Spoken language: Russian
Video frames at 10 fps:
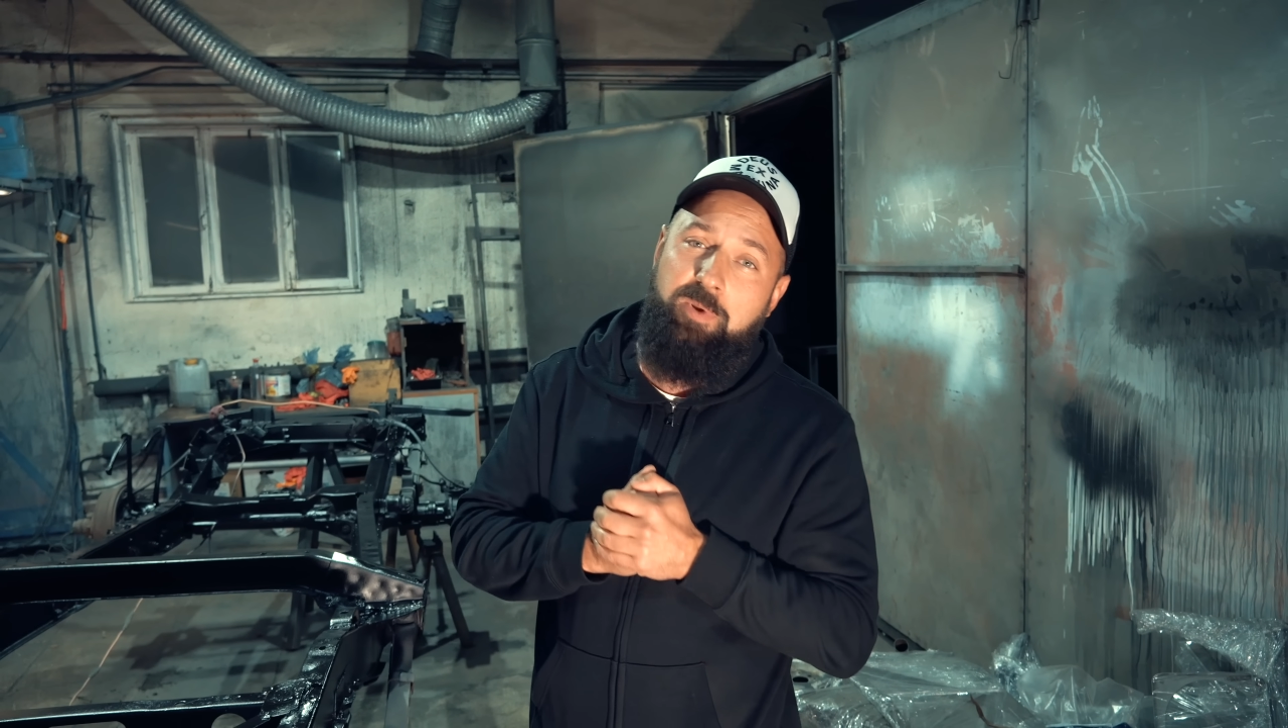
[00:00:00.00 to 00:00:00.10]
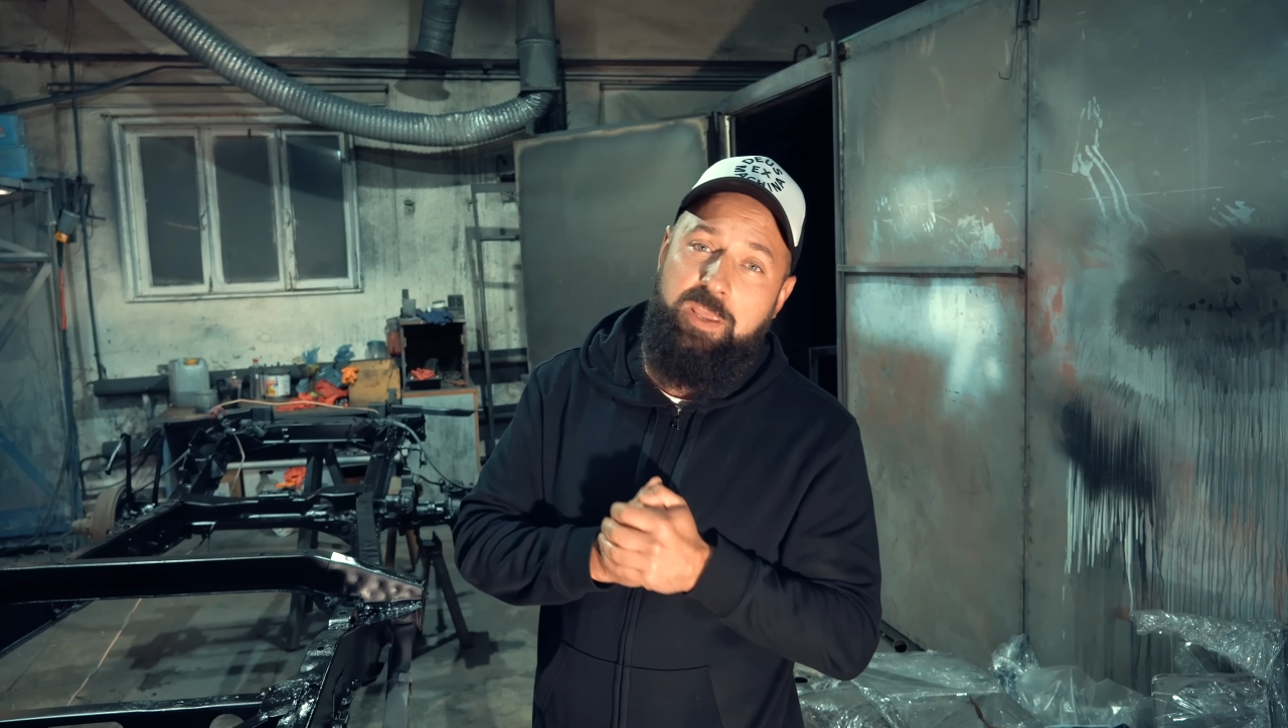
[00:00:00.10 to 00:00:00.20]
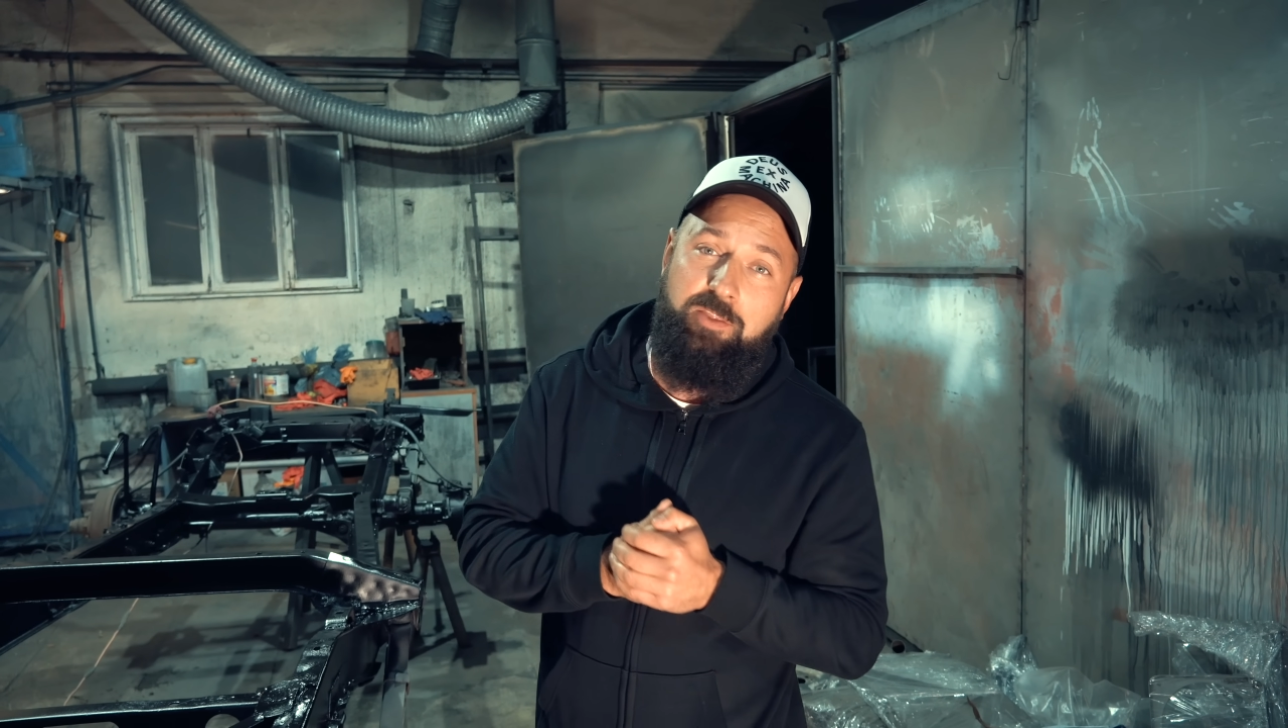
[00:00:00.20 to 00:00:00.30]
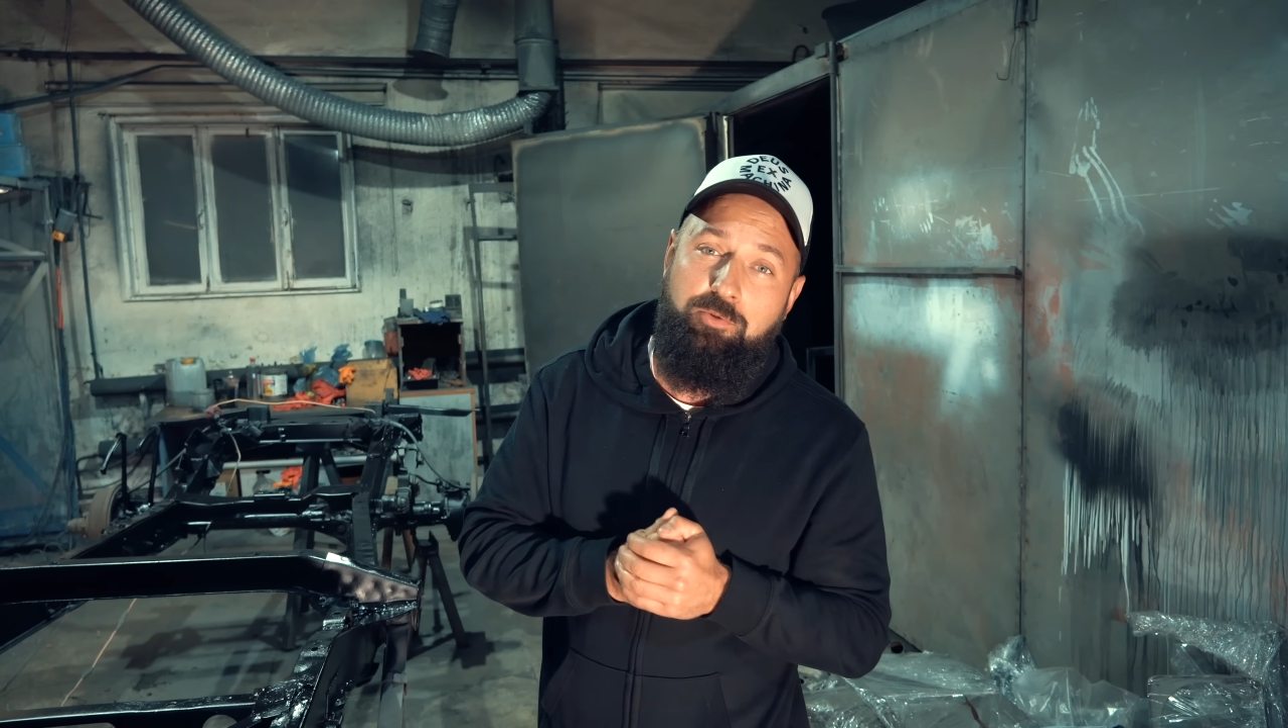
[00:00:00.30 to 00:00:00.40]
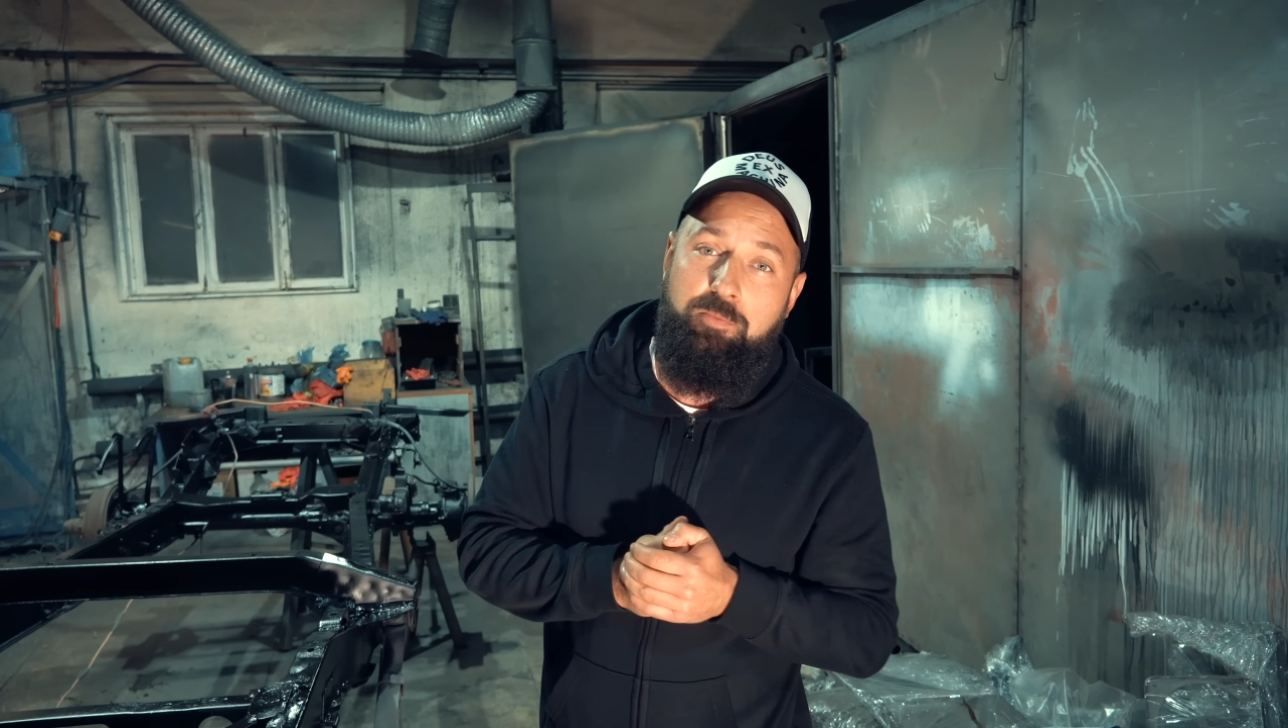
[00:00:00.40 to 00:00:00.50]

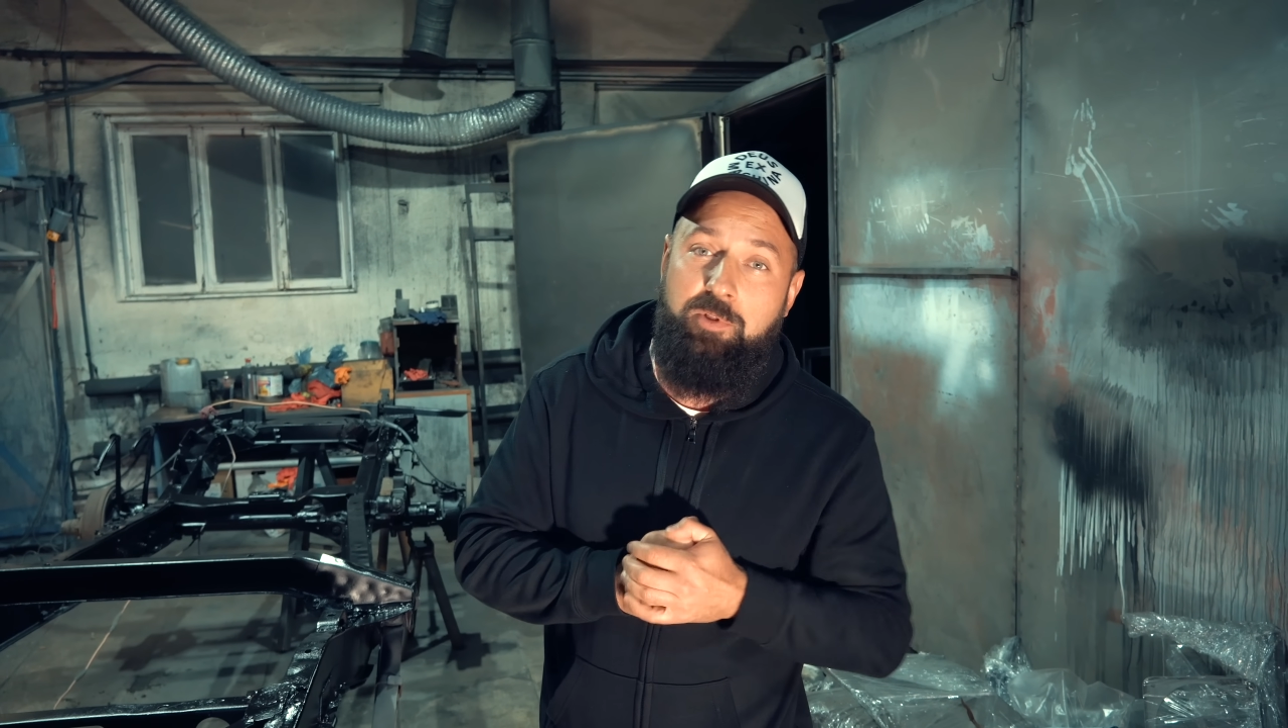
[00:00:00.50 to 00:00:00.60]
приятную